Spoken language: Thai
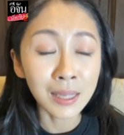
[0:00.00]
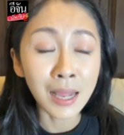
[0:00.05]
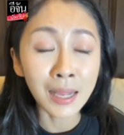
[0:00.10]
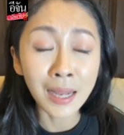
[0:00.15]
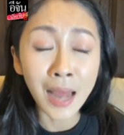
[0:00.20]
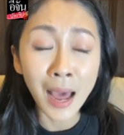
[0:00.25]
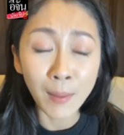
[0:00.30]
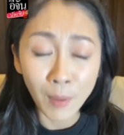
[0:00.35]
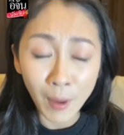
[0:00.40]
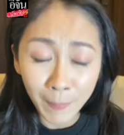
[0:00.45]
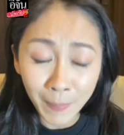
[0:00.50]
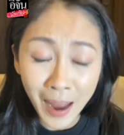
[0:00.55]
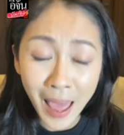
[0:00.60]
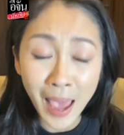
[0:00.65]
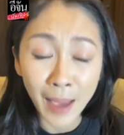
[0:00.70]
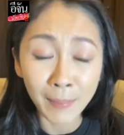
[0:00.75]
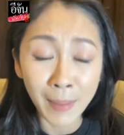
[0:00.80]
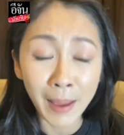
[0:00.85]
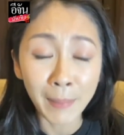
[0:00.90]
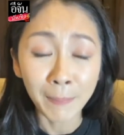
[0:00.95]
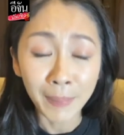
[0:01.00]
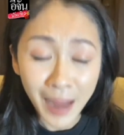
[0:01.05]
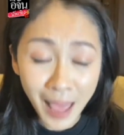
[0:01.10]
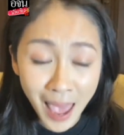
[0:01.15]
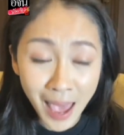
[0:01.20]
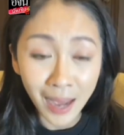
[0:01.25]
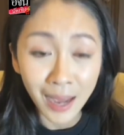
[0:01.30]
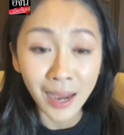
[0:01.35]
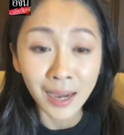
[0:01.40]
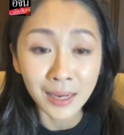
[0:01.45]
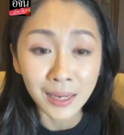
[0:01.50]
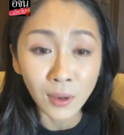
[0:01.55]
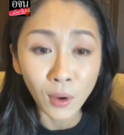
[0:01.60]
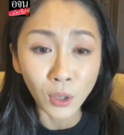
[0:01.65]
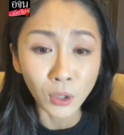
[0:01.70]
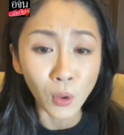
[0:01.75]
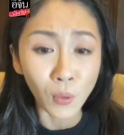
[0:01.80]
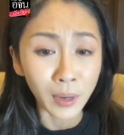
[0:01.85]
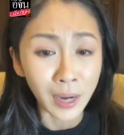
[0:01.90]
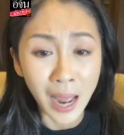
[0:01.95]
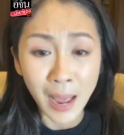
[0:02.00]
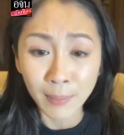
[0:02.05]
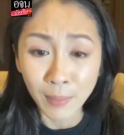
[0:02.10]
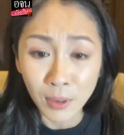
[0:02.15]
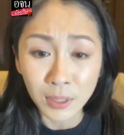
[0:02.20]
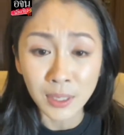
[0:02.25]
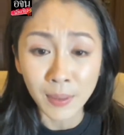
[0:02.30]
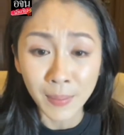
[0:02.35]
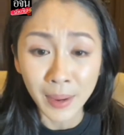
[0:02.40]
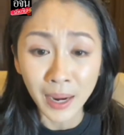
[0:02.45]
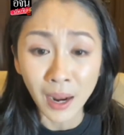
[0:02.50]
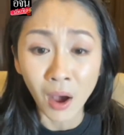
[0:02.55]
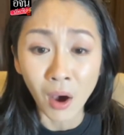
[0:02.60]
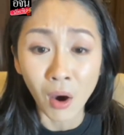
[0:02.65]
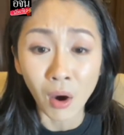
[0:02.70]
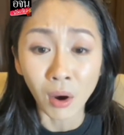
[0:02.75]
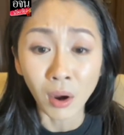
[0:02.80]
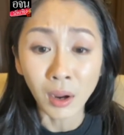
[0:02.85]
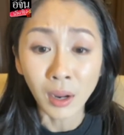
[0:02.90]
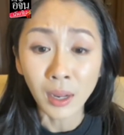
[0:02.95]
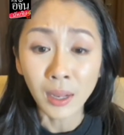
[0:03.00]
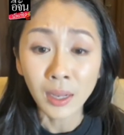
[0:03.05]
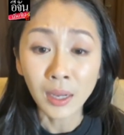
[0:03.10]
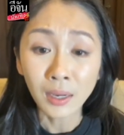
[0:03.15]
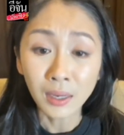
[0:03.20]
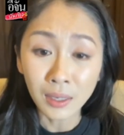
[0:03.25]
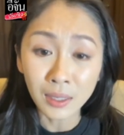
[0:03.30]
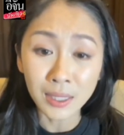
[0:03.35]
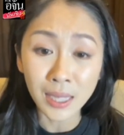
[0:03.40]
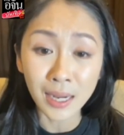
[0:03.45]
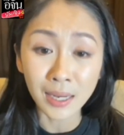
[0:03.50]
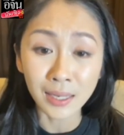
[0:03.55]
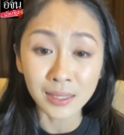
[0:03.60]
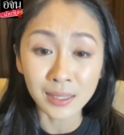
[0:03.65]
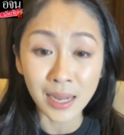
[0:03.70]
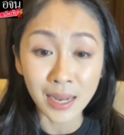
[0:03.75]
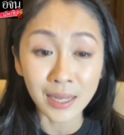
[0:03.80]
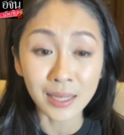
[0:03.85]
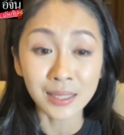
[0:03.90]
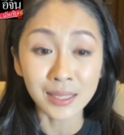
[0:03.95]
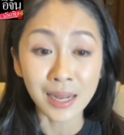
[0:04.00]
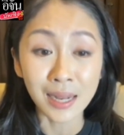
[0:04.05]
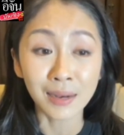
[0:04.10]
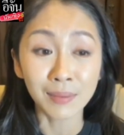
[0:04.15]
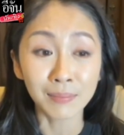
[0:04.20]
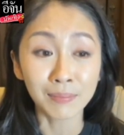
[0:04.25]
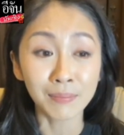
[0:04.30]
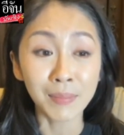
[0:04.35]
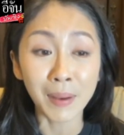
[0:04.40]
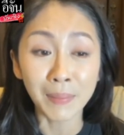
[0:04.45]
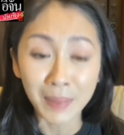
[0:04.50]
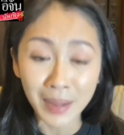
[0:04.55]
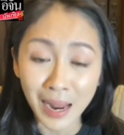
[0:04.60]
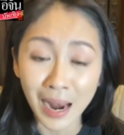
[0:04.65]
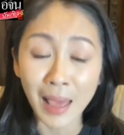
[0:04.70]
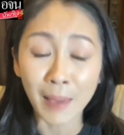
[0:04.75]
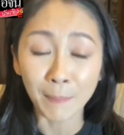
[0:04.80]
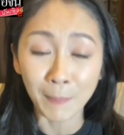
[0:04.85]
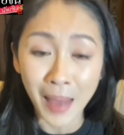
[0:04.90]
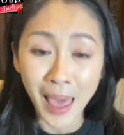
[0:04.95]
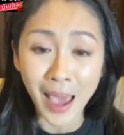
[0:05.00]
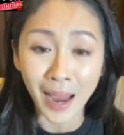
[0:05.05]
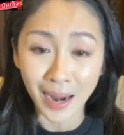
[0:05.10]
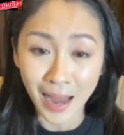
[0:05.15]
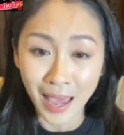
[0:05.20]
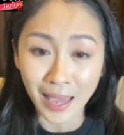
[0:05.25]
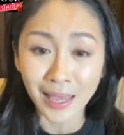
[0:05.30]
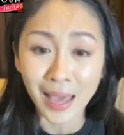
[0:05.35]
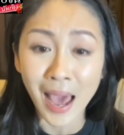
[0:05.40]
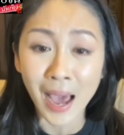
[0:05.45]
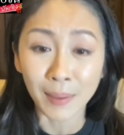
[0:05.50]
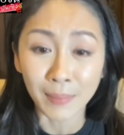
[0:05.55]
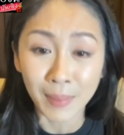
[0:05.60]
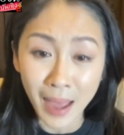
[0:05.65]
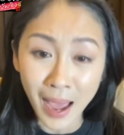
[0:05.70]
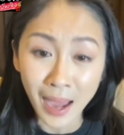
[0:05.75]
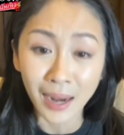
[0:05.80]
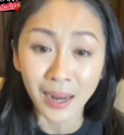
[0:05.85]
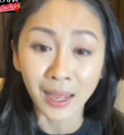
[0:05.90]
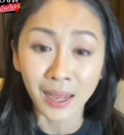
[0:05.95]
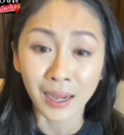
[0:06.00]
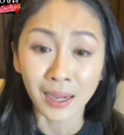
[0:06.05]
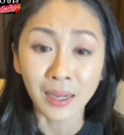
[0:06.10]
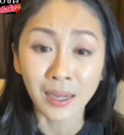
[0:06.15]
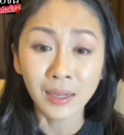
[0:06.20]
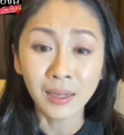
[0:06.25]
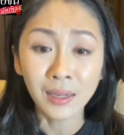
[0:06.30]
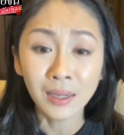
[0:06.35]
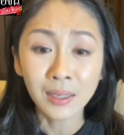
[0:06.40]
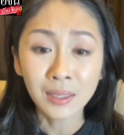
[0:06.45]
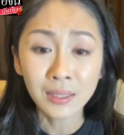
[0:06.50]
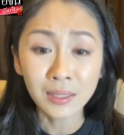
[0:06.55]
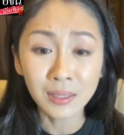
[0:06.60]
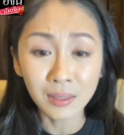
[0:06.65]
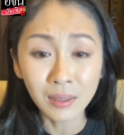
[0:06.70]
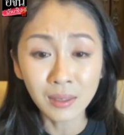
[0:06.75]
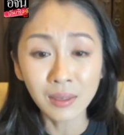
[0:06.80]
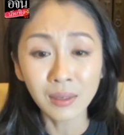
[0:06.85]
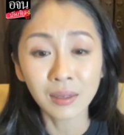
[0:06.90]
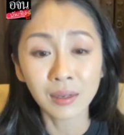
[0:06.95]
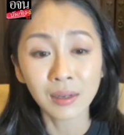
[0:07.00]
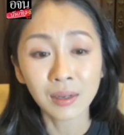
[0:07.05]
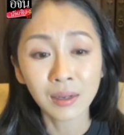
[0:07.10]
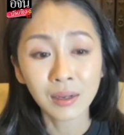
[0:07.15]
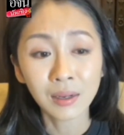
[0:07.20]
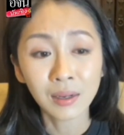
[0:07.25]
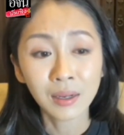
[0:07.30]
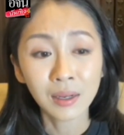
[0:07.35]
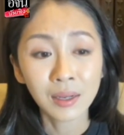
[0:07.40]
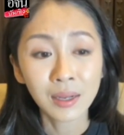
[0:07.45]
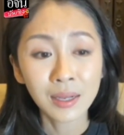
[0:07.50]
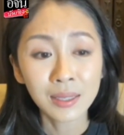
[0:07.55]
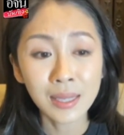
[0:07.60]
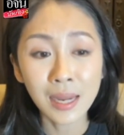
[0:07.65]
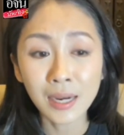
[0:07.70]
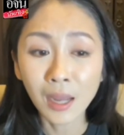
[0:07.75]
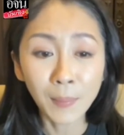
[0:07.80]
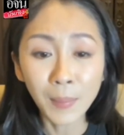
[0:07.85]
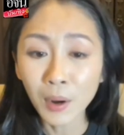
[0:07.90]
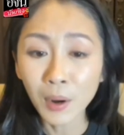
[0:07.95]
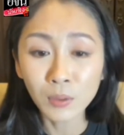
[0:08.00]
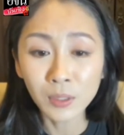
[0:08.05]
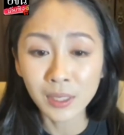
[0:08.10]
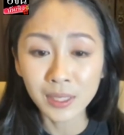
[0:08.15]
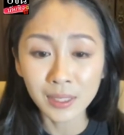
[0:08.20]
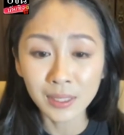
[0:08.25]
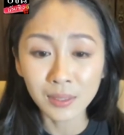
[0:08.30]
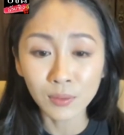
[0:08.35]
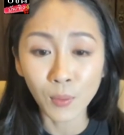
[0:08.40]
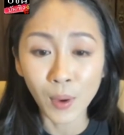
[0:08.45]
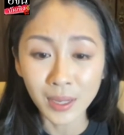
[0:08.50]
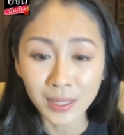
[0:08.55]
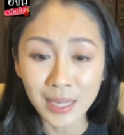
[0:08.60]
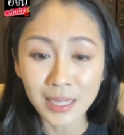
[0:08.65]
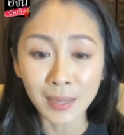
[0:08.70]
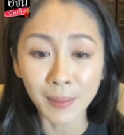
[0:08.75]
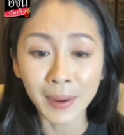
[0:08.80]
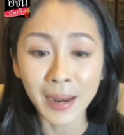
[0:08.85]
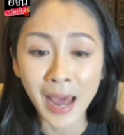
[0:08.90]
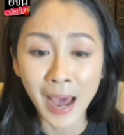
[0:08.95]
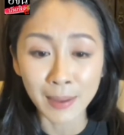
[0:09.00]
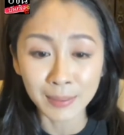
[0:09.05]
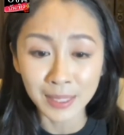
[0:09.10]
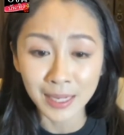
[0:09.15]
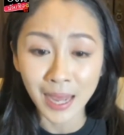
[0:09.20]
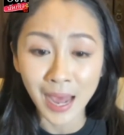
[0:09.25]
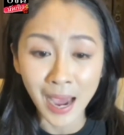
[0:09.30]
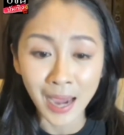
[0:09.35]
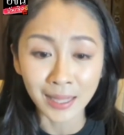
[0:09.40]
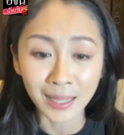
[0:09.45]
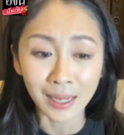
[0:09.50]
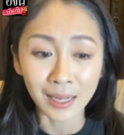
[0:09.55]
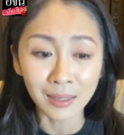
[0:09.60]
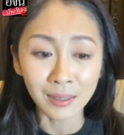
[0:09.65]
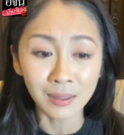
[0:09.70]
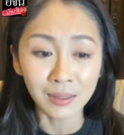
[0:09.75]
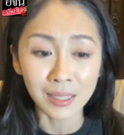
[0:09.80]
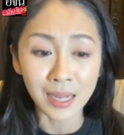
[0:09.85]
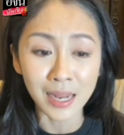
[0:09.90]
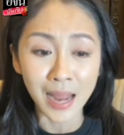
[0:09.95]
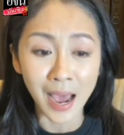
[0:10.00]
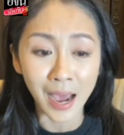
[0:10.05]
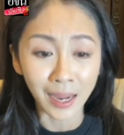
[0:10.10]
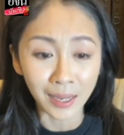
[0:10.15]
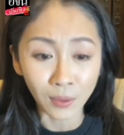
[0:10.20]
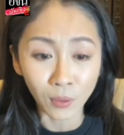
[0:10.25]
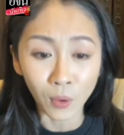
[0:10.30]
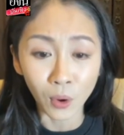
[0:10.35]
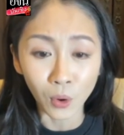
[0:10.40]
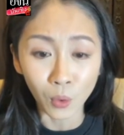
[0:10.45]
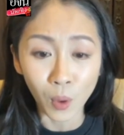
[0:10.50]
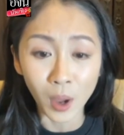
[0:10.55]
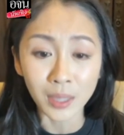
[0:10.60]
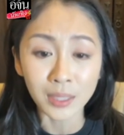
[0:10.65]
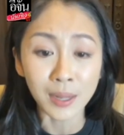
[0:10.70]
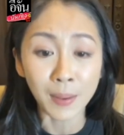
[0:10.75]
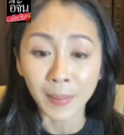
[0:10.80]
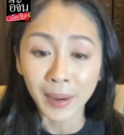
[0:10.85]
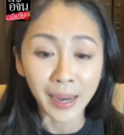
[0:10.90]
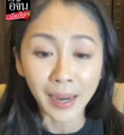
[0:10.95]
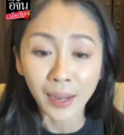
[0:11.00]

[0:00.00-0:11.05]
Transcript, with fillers: ถ้าถามว่าแปลกไหมแปลกค่ะที่คนตกน้ำเขาจะไม่ร้องคือฉันมันมีอะไรแปลกหลายอย่างมากเลยค่ะซึ่งฉันก็ไม่รู้ว่าฉันจะไปถามกับใครแต่คือฉันอยากให้ทุกคนรู้ว่าฉัน